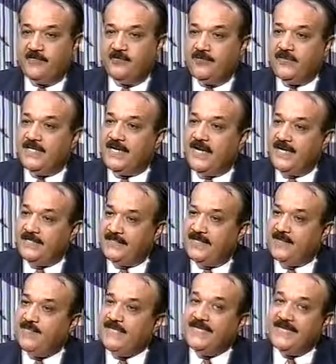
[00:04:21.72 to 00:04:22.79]
جراحات
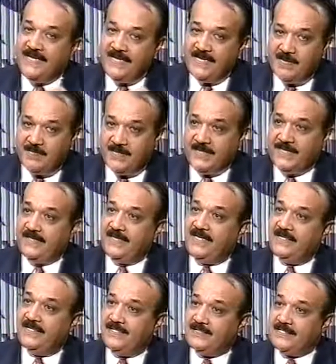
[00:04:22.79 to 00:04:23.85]
التجميل هنا من خلال
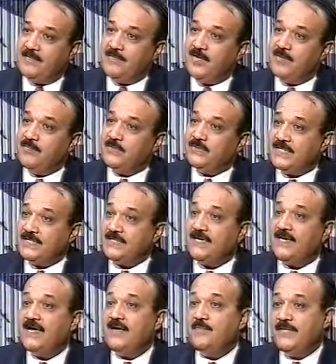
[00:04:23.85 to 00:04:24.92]
الاصابع الملتصقه
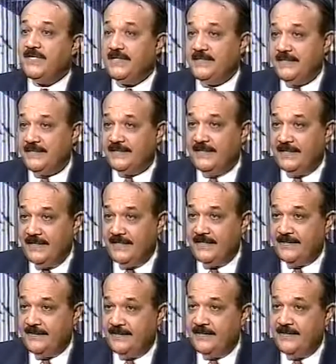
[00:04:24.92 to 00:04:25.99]
هام جدا ليه
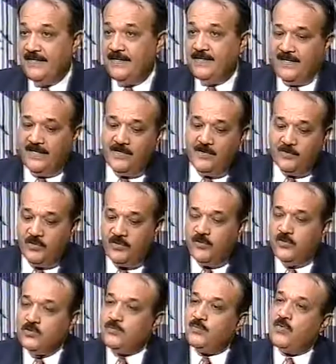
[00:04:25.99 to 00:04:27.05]
لان كل
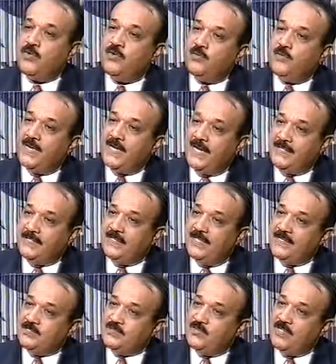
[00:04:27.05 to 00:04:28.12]
اصبع عباره عن ثلاث
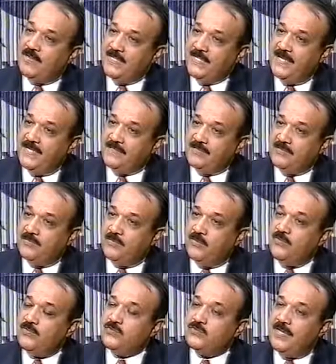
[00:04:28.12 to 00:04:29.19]
سلميات
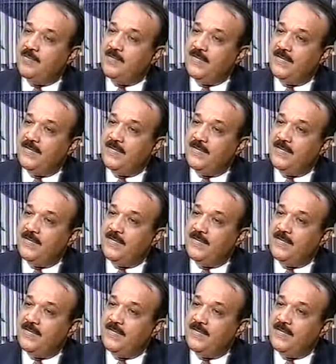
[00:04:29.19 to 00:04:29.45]
كل هي العقل اللي